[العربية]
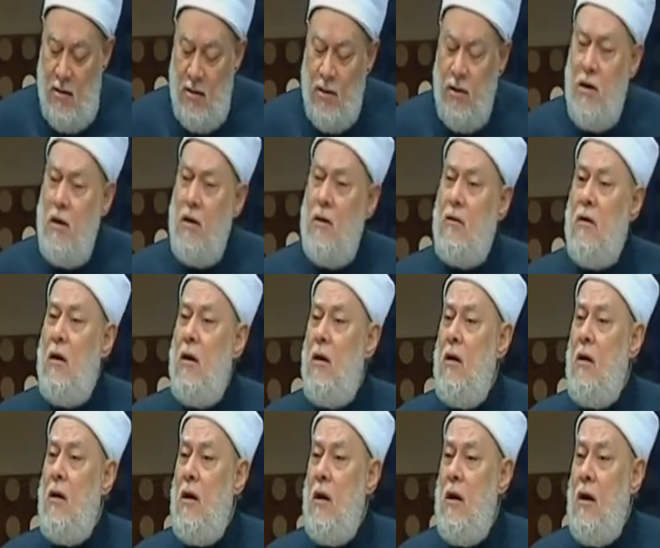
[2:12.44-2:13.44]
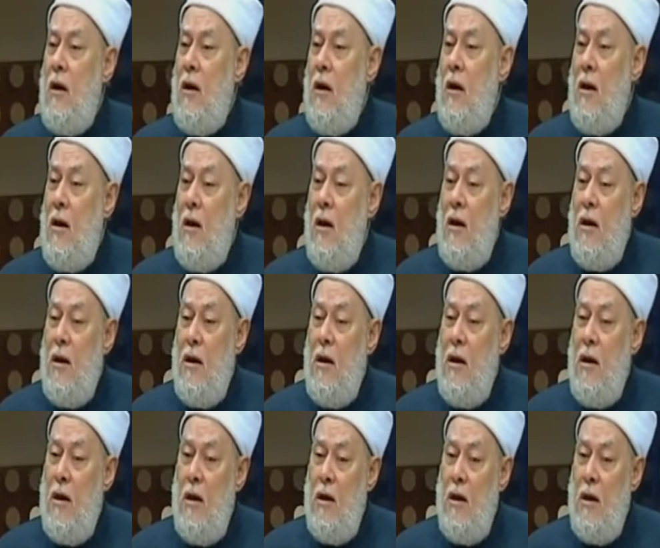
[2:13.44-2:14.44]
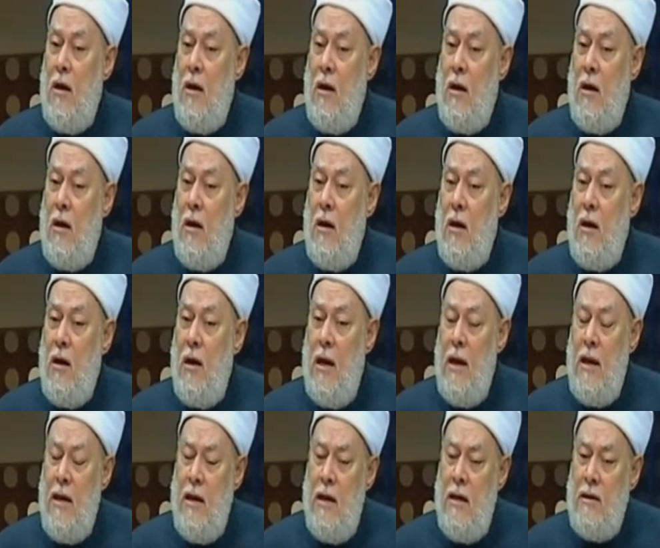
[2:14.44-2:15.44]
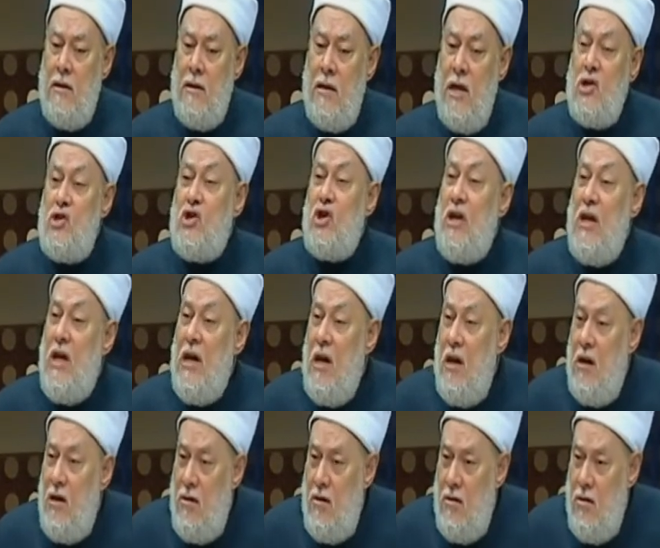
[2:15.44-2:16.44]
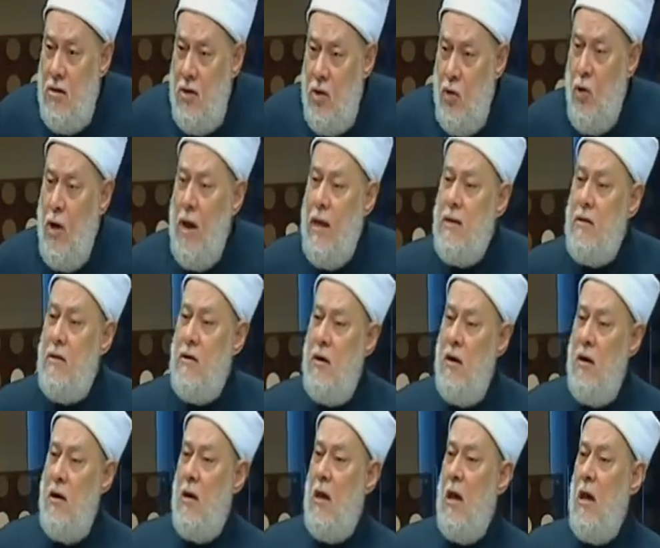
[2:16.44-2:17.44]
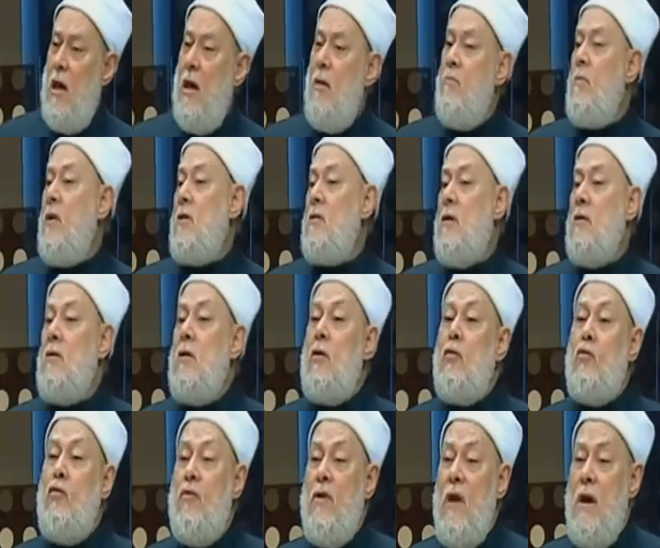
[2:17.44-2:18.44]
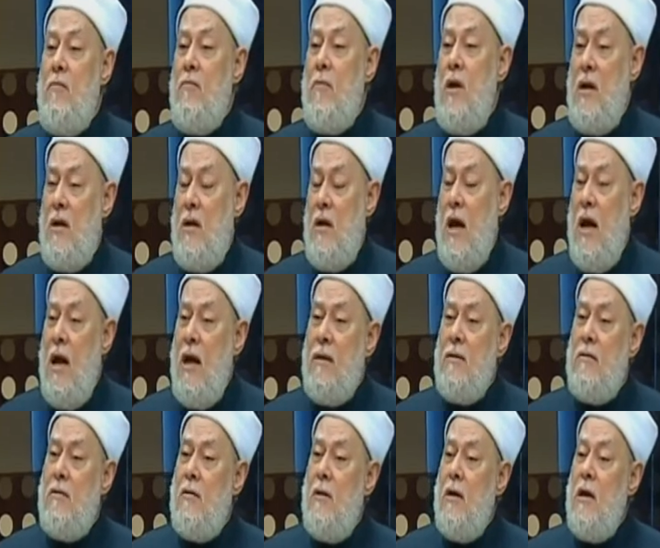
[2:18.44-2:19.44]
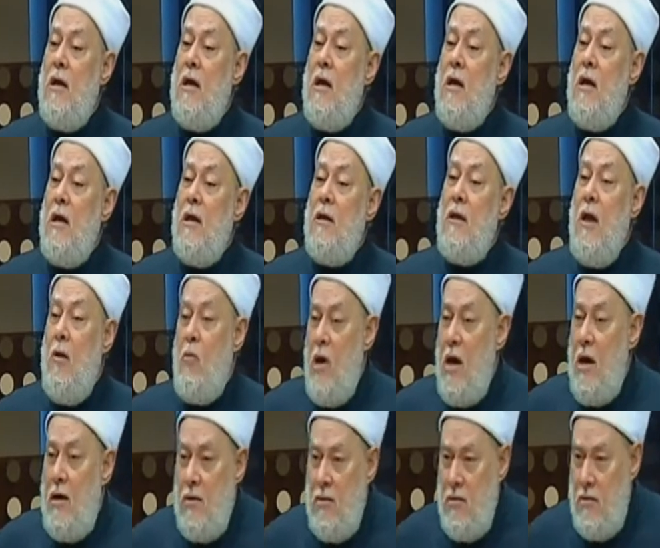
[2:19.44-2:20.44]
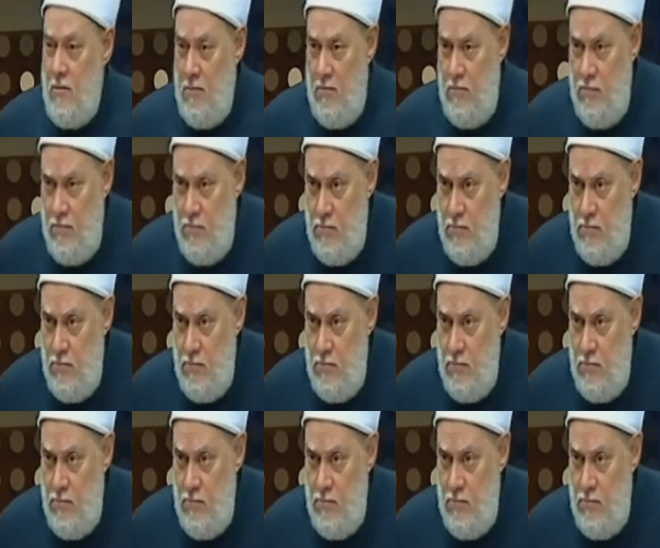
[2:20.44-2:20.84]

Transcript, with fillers: فقضيه الـ الـ ان التشكيك يؤدي الى يا اما التطرف يا اما الالحاد ده وارد